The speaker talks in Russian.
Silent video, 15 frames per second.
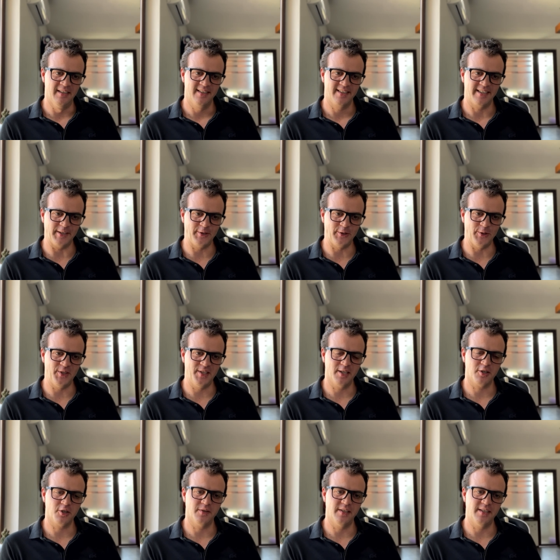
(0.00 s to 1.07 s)
Так что
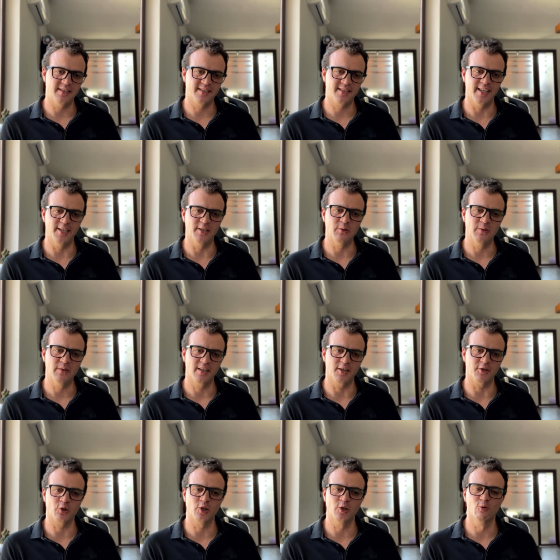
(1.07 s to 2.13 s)
сдерживать цену,
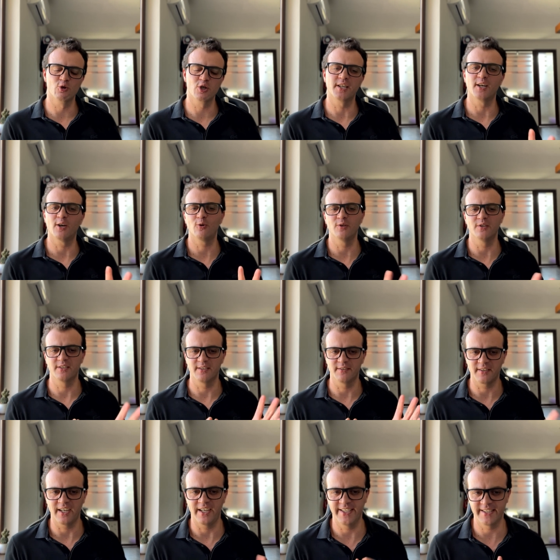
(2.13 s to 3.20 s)
которая уже находится
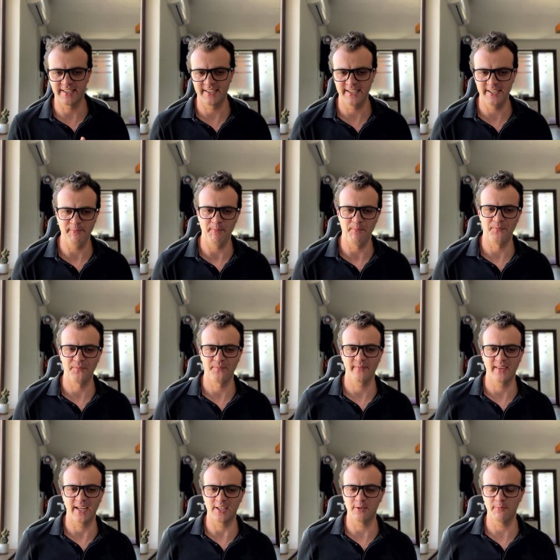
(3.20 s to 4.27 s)
в коллекции,
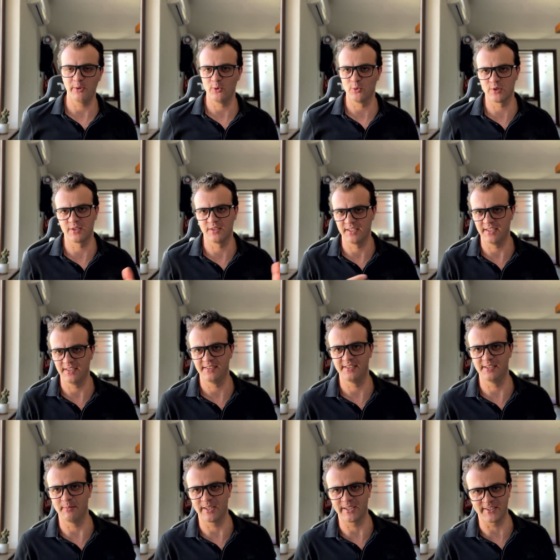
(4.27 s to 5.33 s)
это плюс
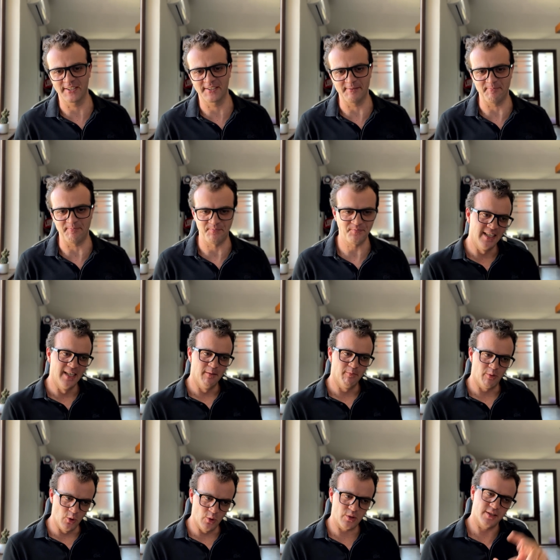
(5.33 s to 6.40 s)
демократам.
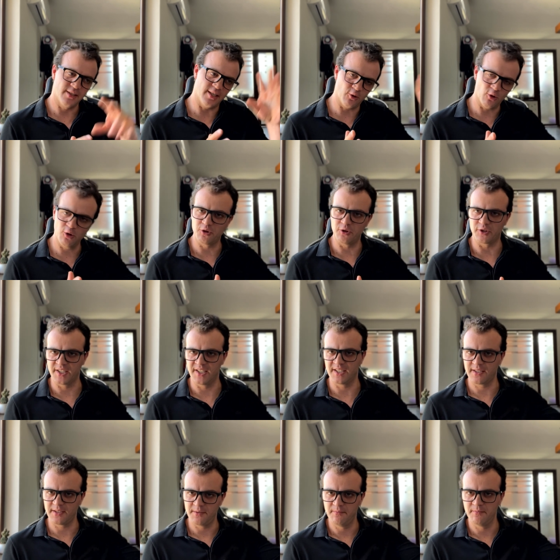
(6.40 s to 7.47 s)
Плюс на то, что
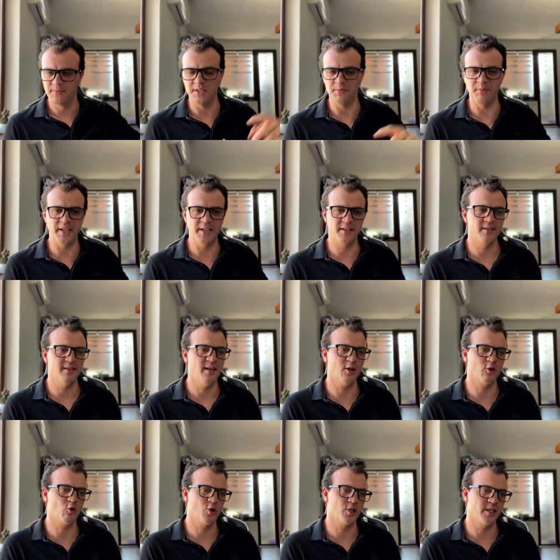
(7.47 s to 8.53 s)
рынок имеет
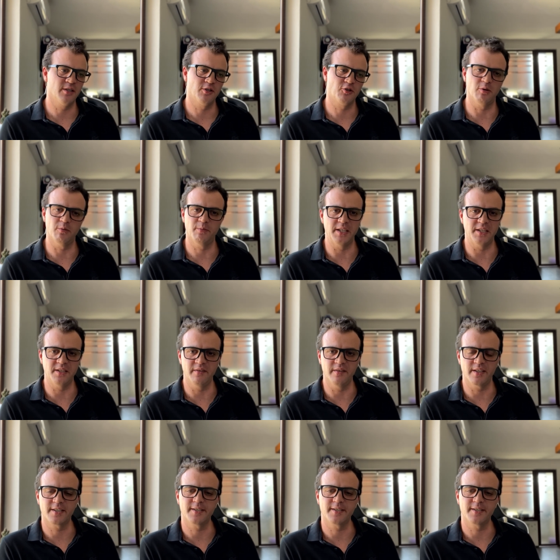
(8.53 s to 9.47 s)
окошко, чтобы пойти вверх.